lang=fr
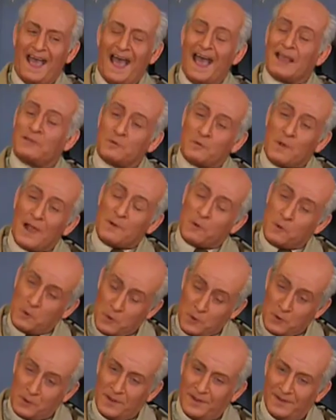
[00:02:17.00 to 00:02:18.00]
à toi,
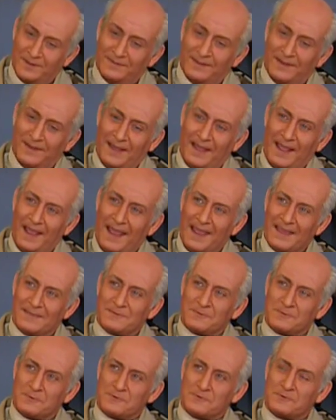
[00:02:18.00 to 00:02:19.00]
Claude,
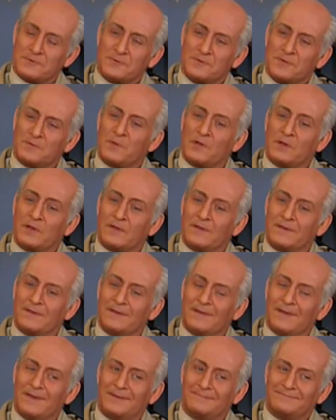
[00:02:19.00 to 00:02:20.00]
est-ce que je te manque
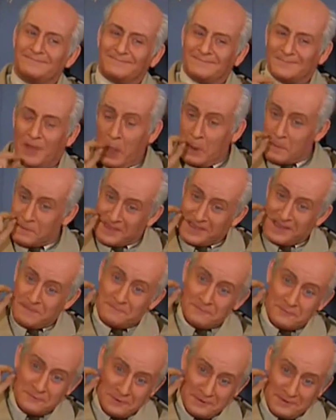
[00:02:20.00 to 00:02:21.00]
un petit
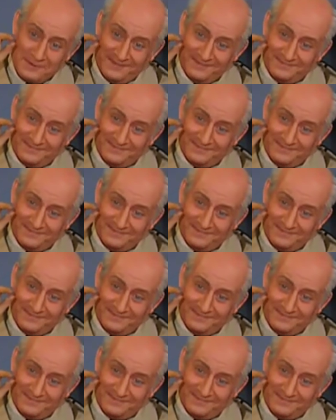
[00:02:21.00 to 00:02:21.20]
peu,